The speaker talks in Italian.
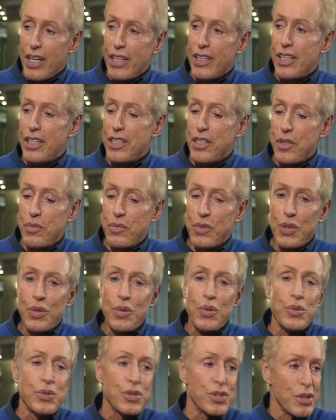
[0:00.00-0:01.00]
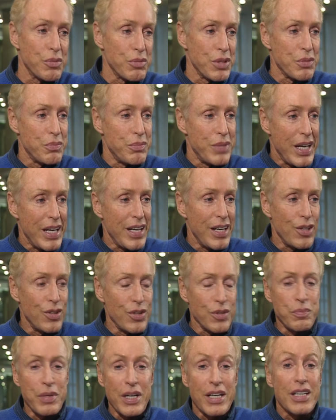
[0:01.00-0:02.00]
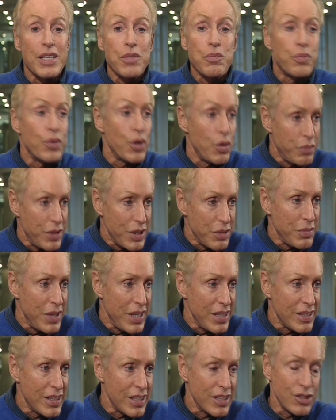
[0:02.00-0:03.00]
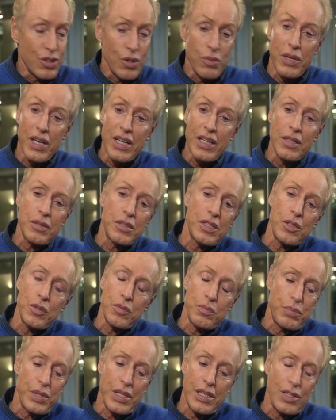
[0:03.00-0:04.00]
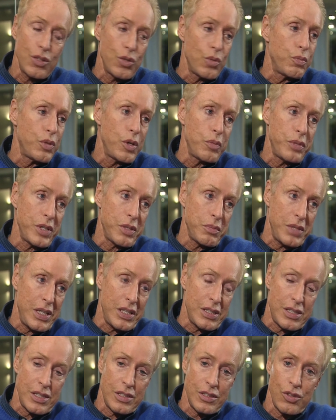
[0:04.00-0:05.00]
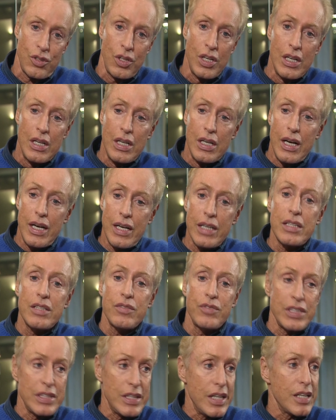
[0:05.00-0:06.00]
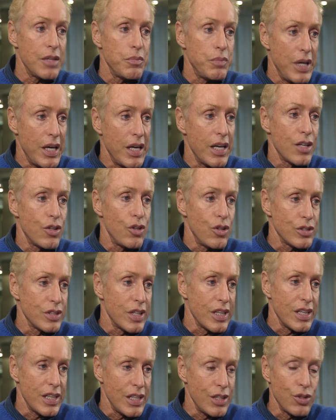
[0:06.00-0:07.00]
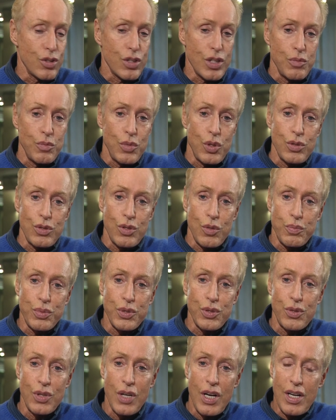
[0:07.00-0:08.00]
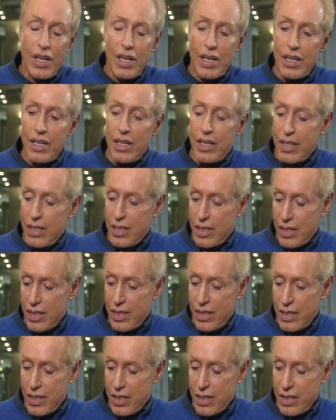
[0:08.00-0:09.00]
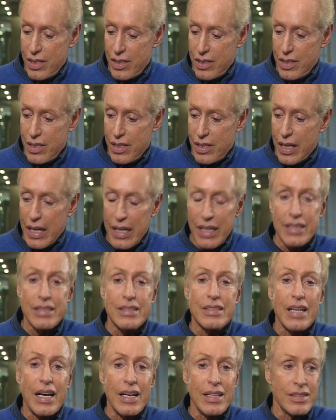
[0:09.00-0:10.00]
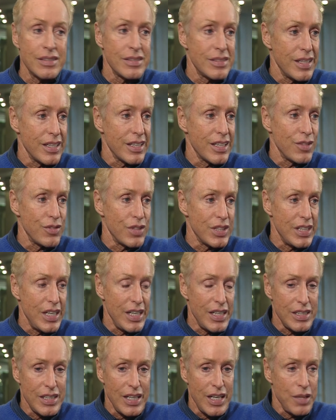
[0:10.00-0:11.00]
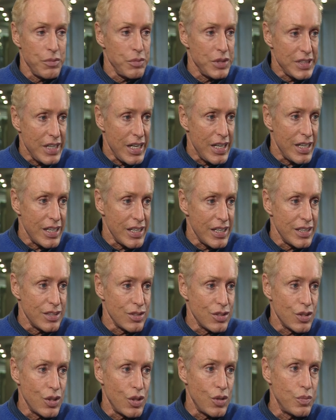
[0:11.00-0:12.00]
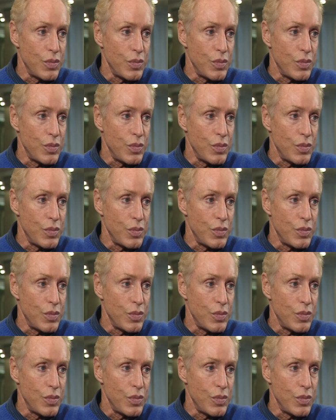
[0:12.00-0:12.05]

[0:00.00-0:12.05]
Io amo il lusso, amo il bello e per chi può permetterselo, ma anche chi, per chi non può permetterselo. Anche vedere belle cose credo che è molto più uh, allettante che vedere delle miserie. Ecco, insomma.